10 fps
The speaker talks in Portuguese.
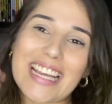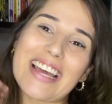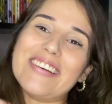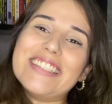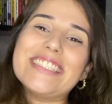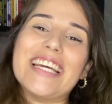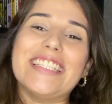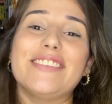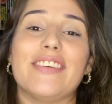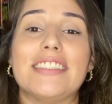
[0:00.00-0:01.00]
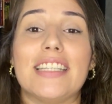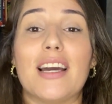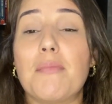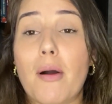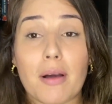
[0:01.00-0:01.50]
Oi, gente, vai sem
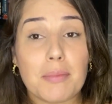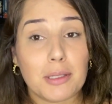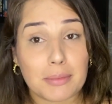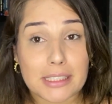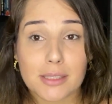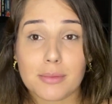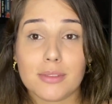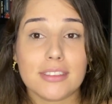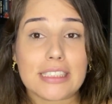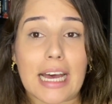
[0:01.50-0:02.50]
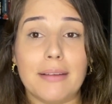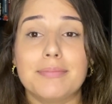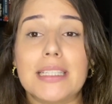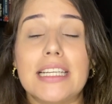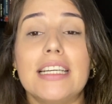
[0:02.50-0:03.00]
arrumar o cabelo mesmo, tá?
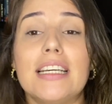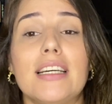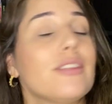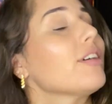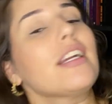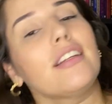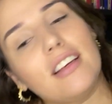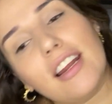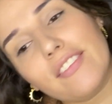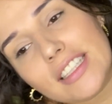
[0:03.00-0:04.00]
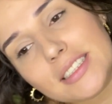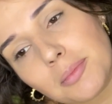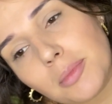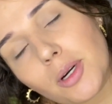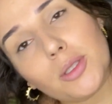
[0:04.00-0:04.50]
Tô querendo gravar esse
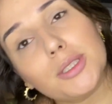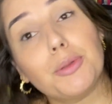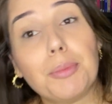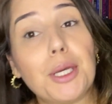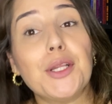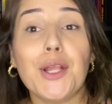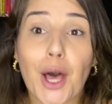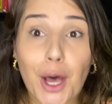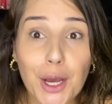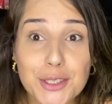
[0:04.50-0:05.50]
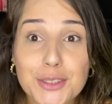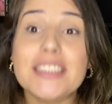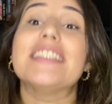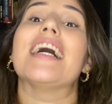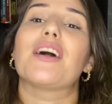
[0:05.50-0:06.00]
unboxing, o Bernardo
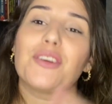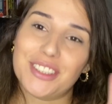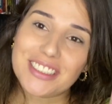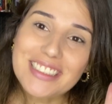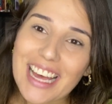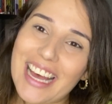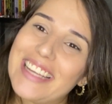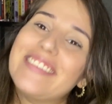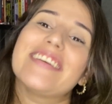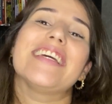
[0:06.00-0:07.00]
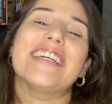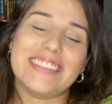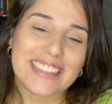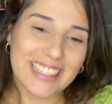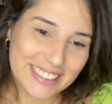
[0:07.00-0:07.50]
está acordado aqui
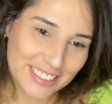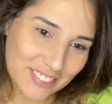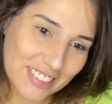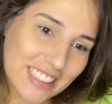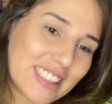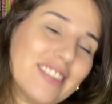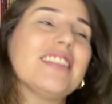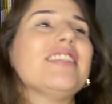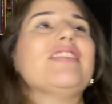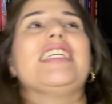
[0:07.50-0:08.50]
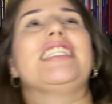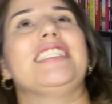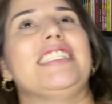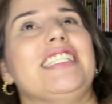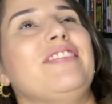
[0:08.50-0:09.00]
atrás de mim, então se
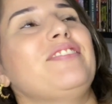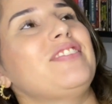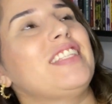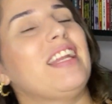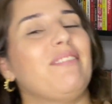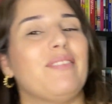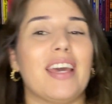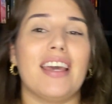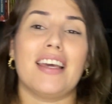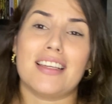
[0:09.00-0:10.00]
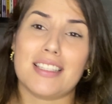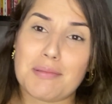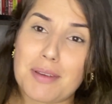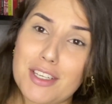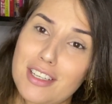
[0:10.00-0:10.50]
mexer tripé, se
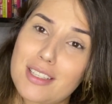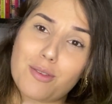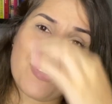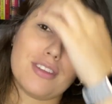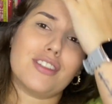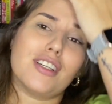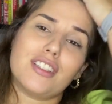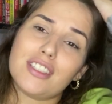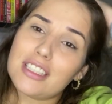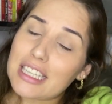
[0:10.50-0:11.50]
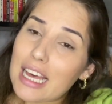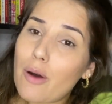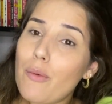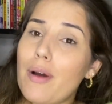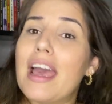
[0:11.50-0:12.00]
mexer as coisas, gente,
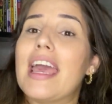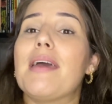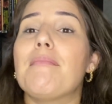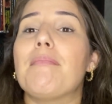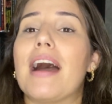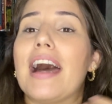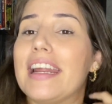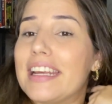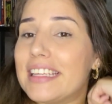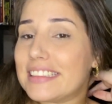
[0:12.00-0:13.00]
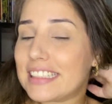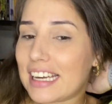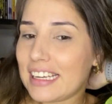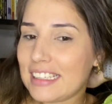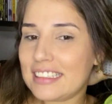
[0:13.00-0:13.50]
não reparem, tá?